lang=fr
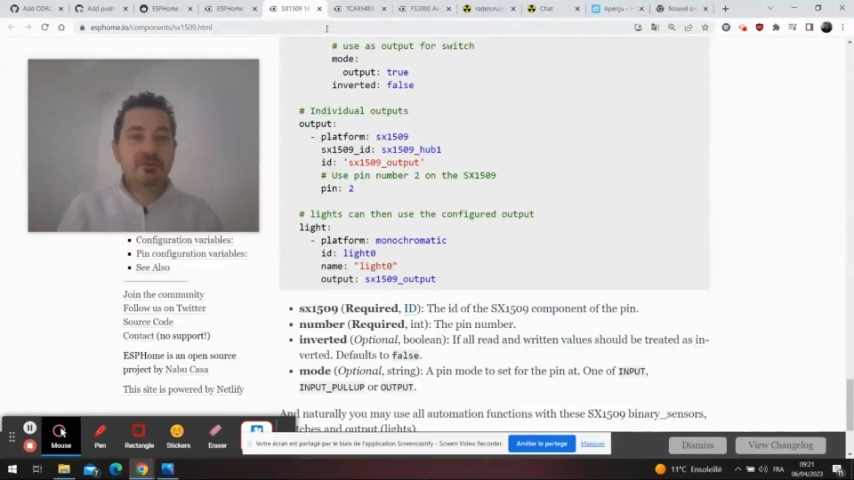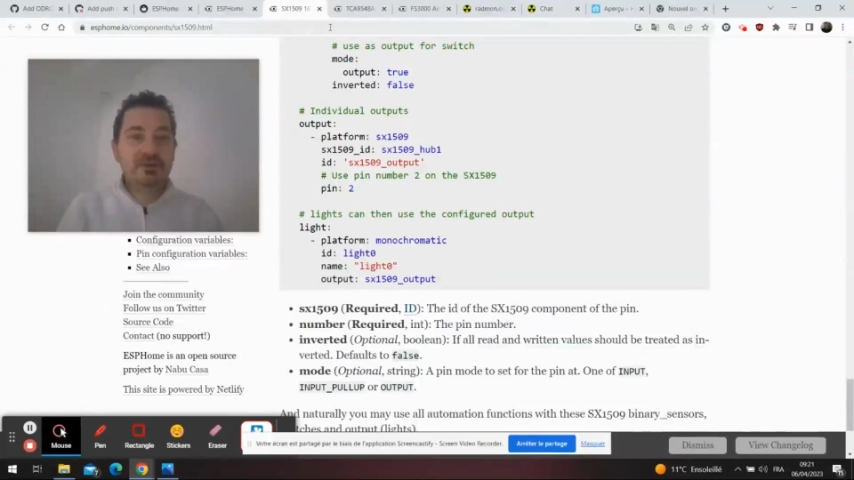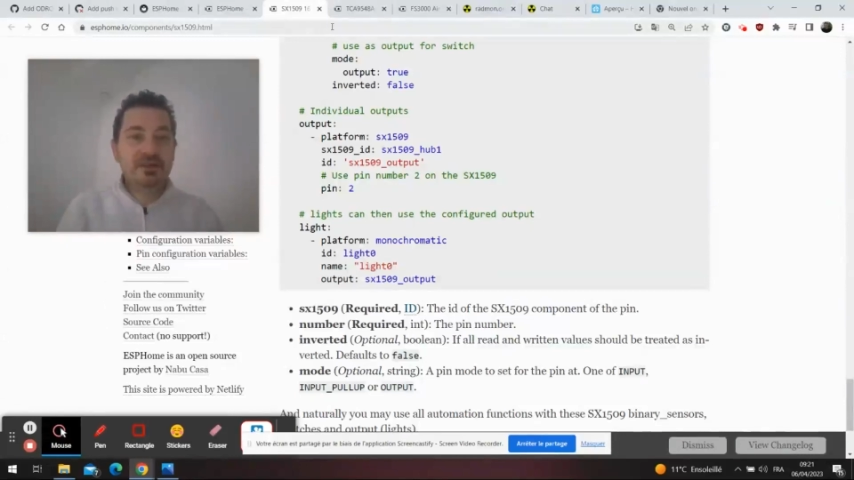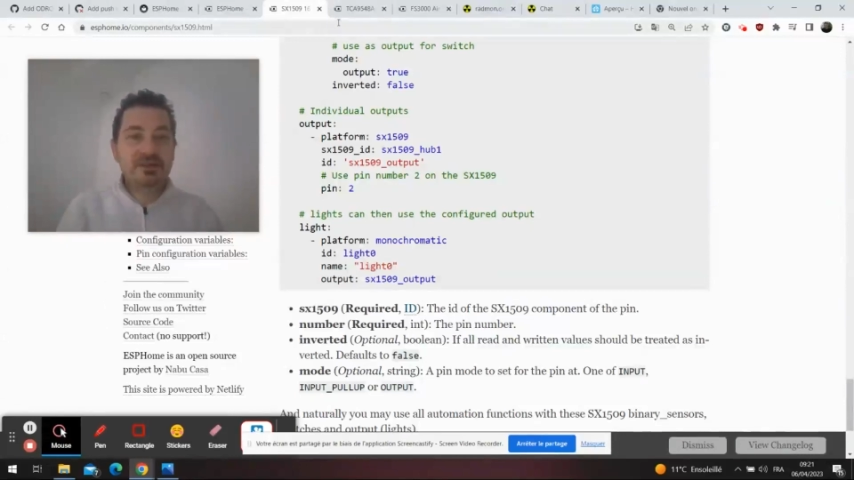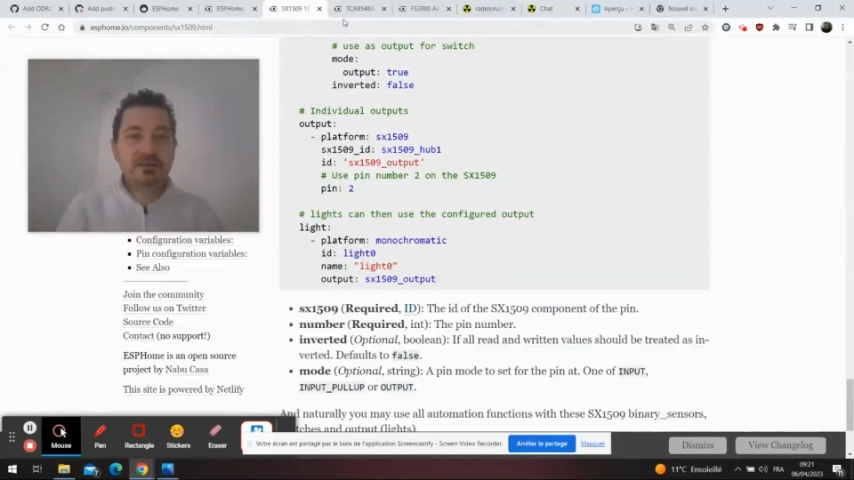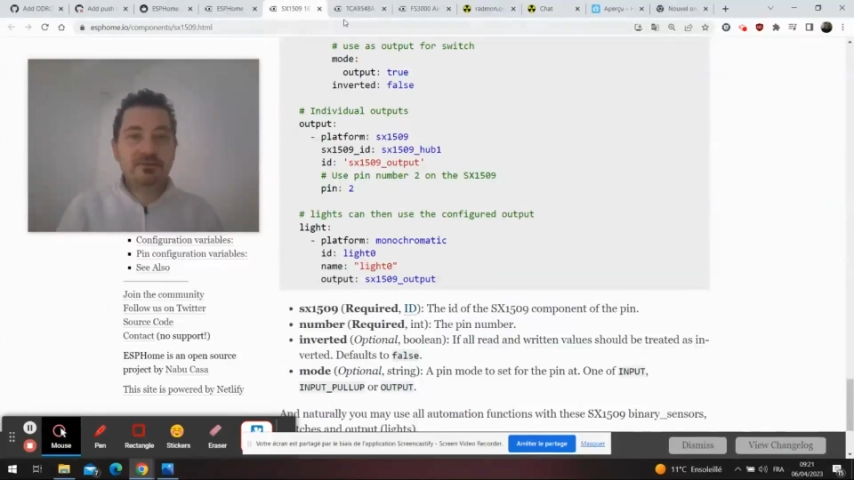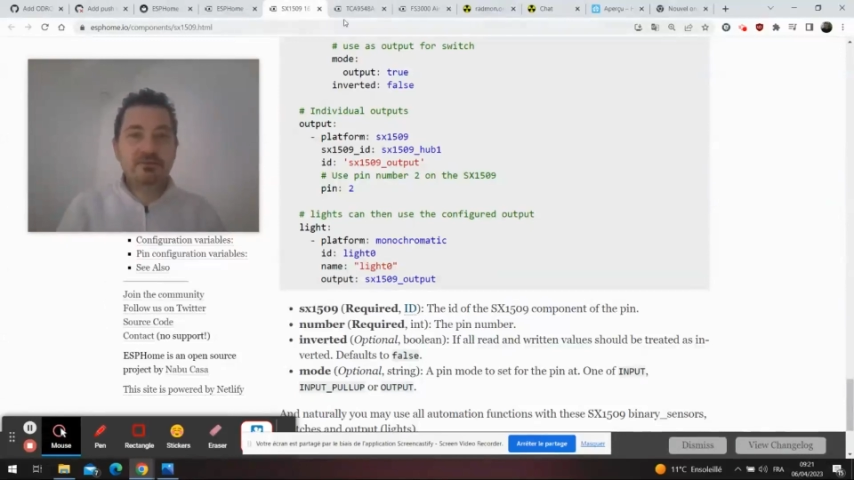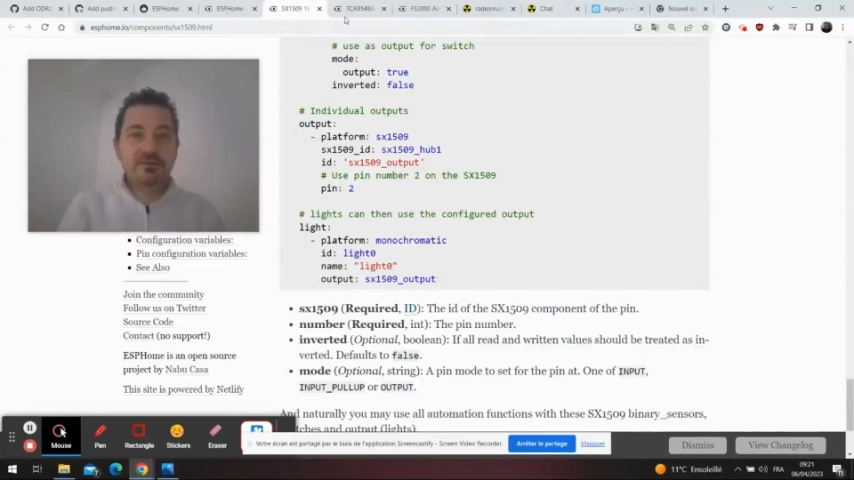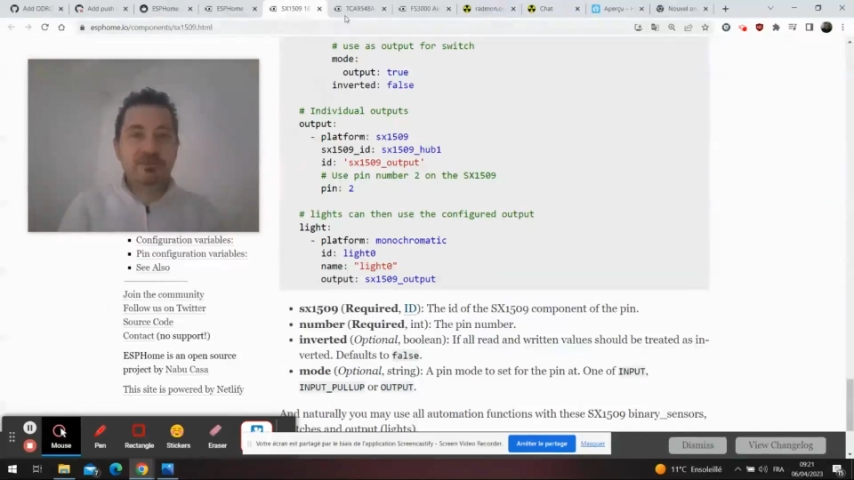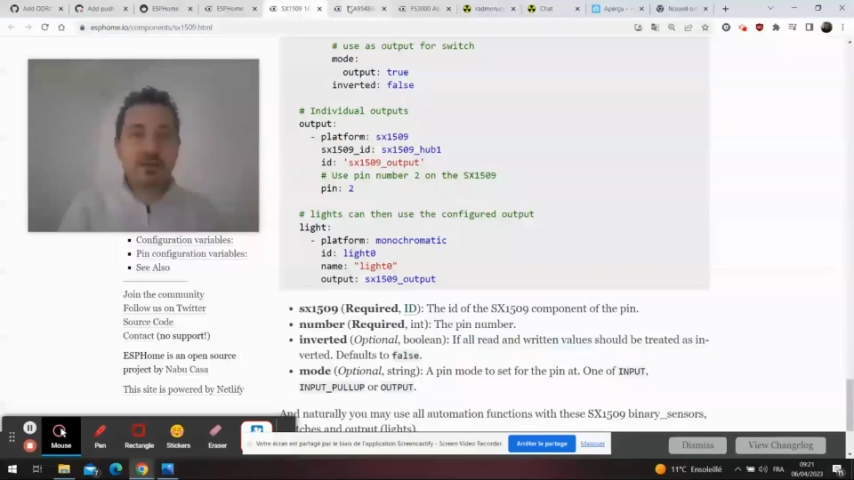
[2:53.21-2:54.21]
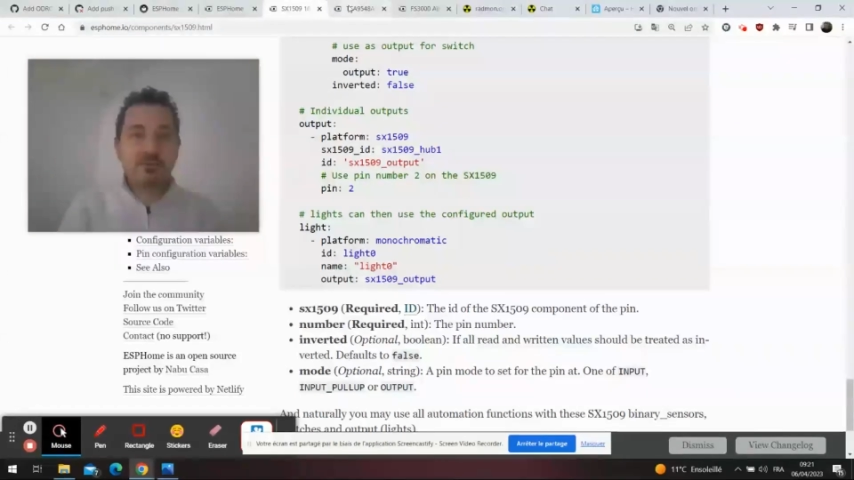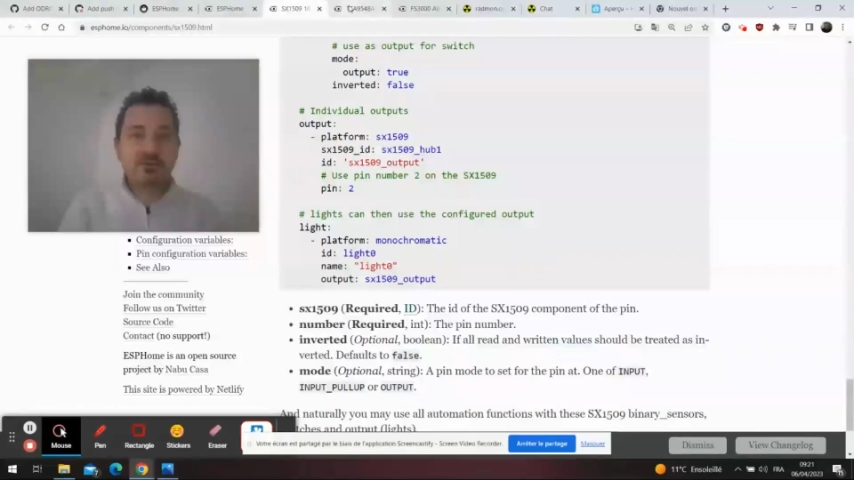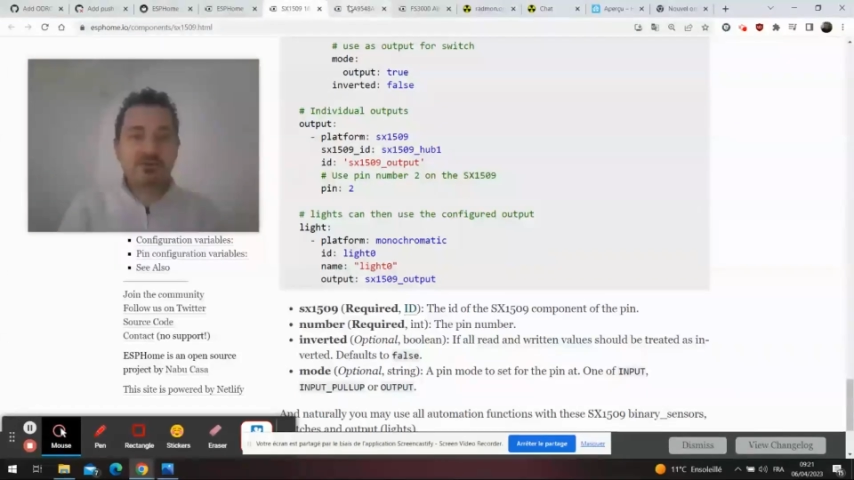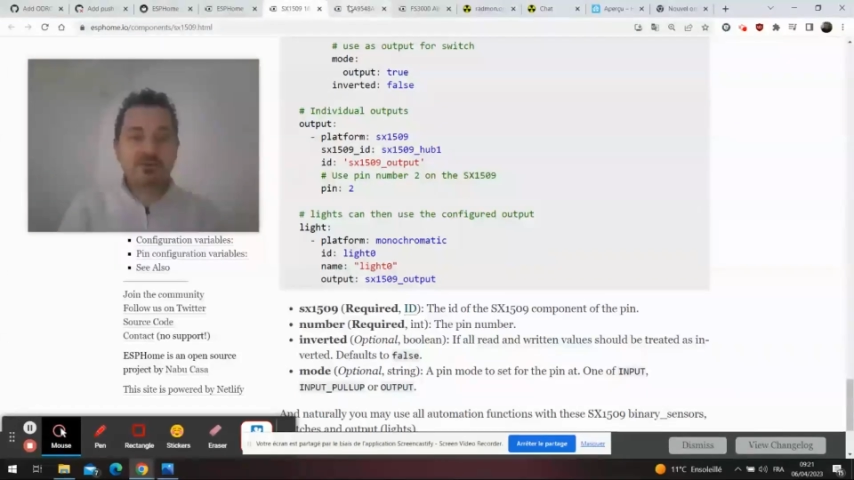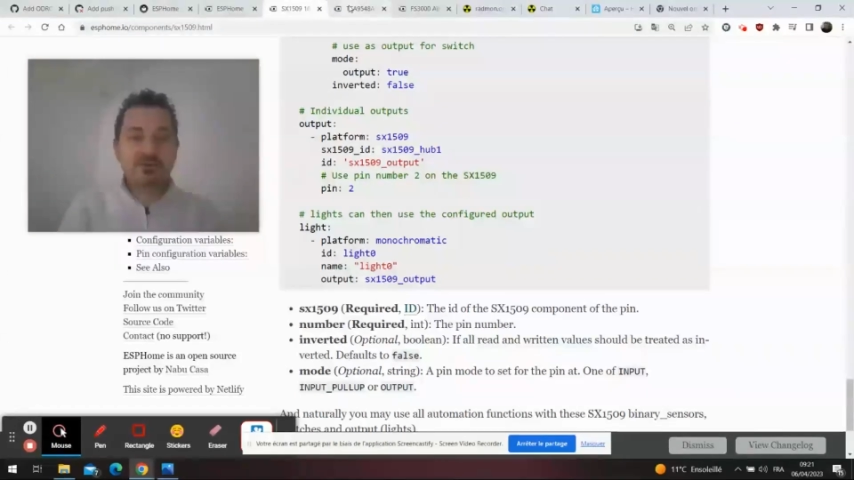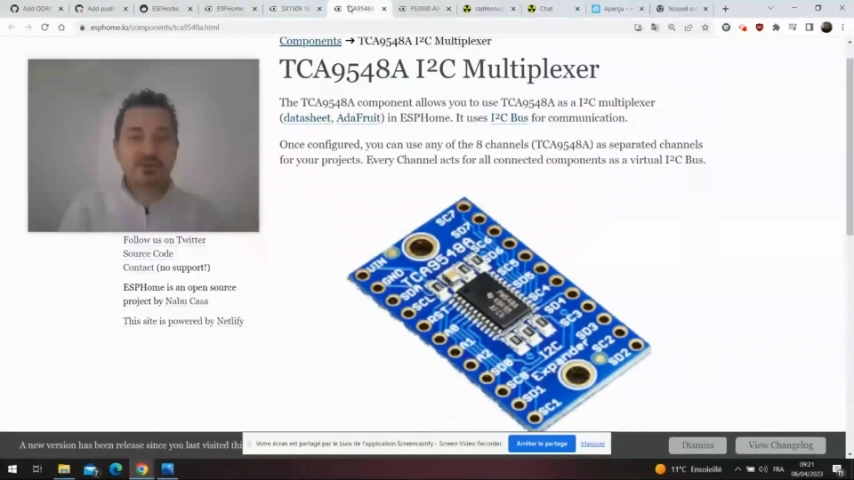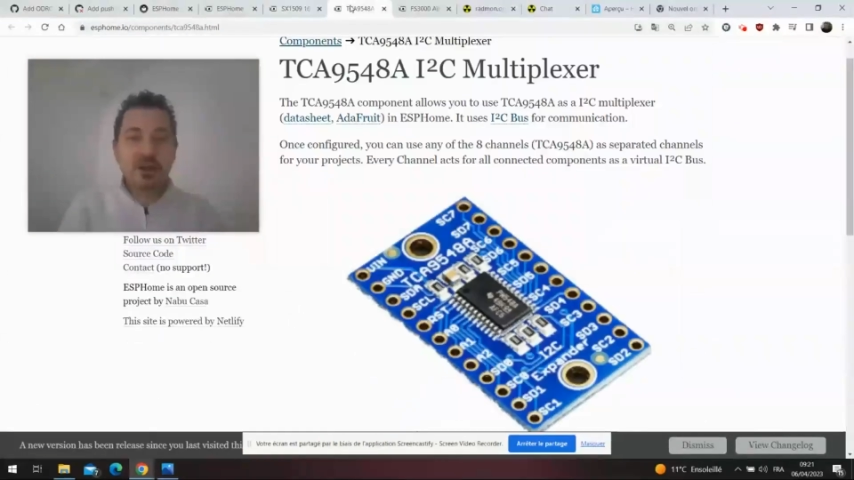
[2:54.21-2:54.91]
Donc ça, c'est une très bonne chose.